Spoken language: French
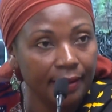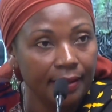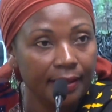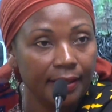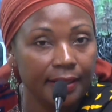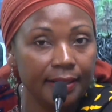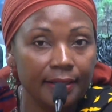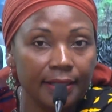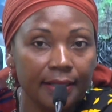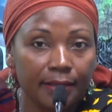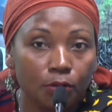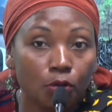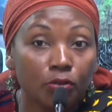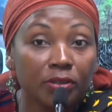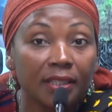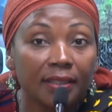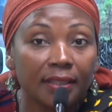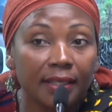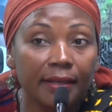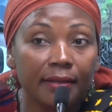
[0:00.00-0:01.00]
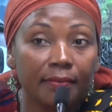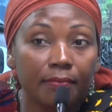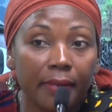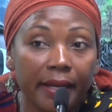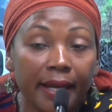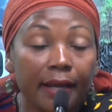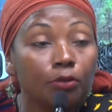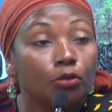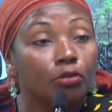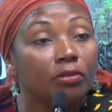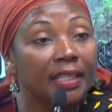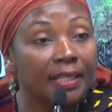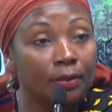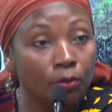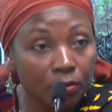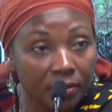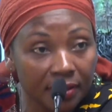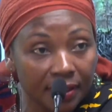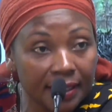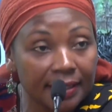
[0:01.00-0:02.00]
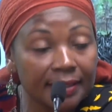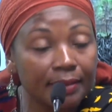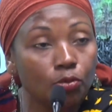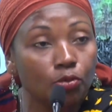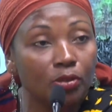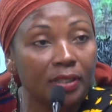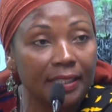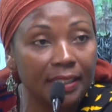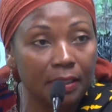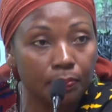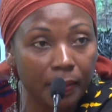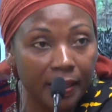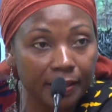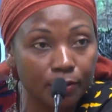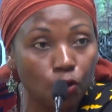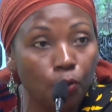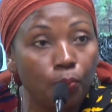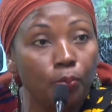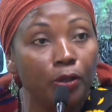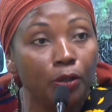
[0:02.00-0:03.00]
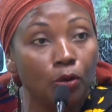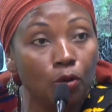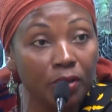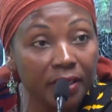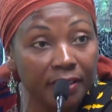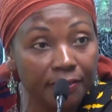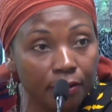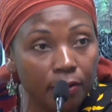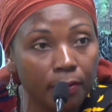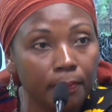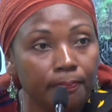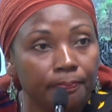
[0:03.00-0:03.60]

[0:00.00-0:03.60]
Mm. Et, donc, c'était une manière de dénoncer tout ce qui se passe au plus haut niveau. Il y a un